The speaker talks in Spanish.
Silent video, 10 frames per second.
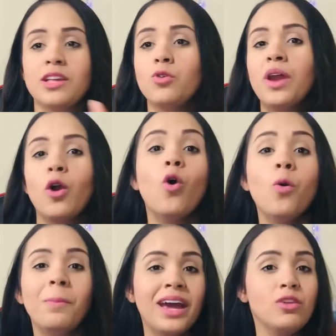una
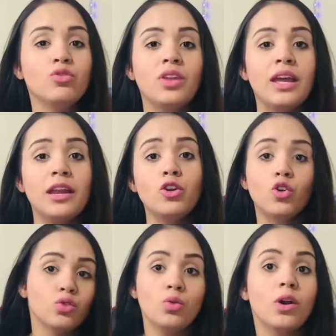compra y usted no
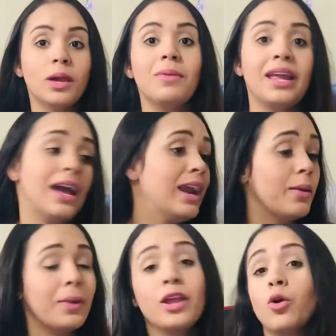tuvo que manejar, el
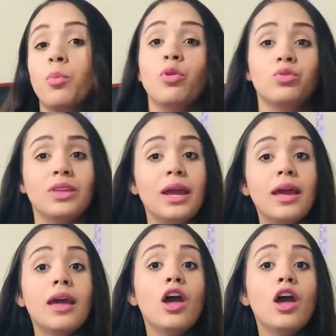manejo por usted.